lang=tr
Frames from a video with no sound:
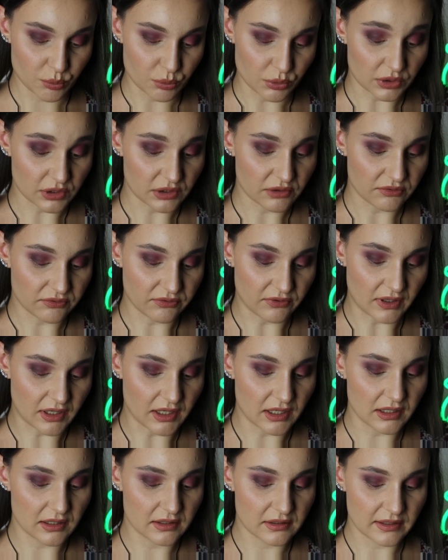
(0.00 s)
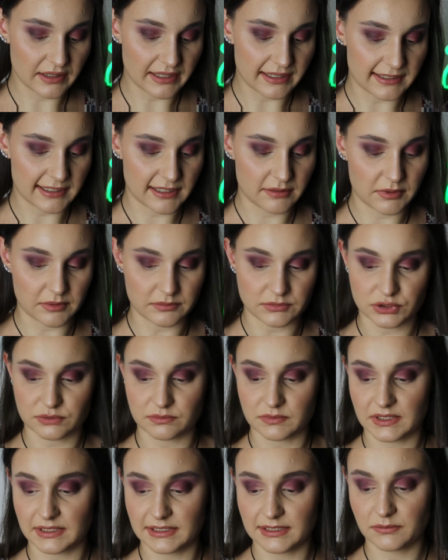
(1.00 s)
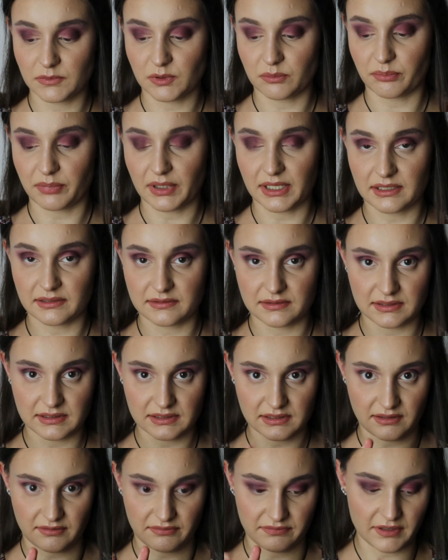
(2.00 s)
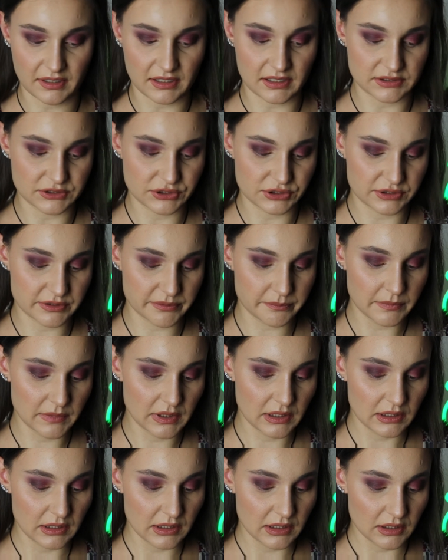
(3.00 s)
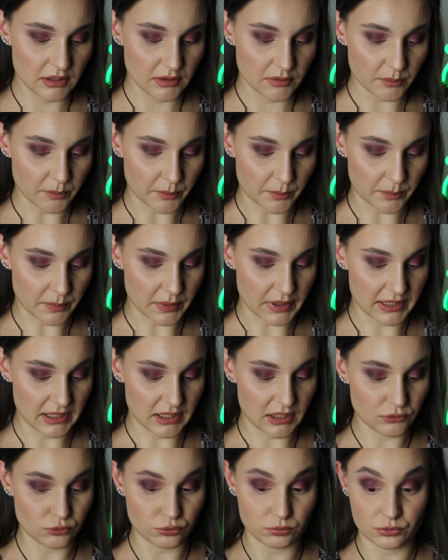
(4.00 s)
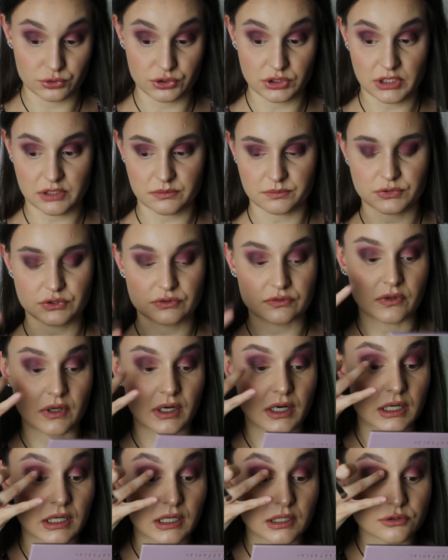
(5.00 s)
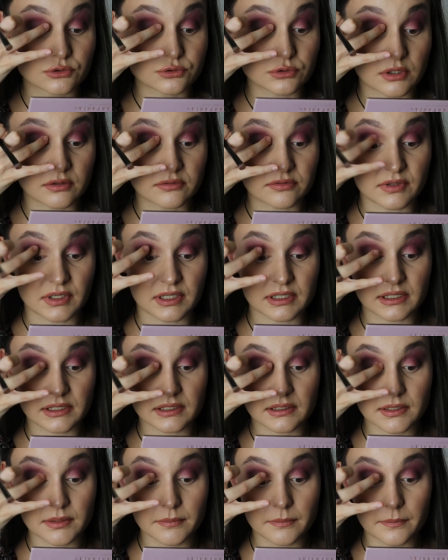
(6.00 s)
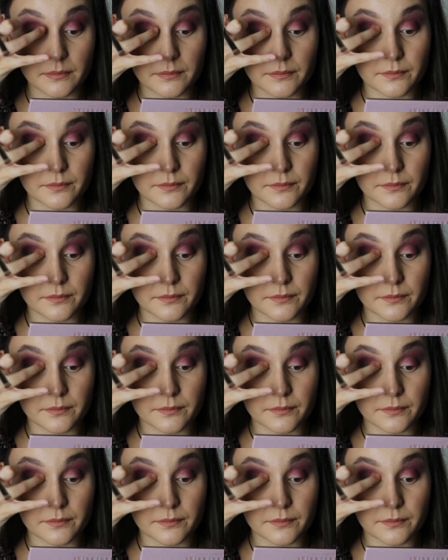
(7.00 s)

Bu arada farları ellememiştim. Dediğim gibi paleti ilk defa açtım. Bayağı yumuşakmış farlar. Şu an fark ettim.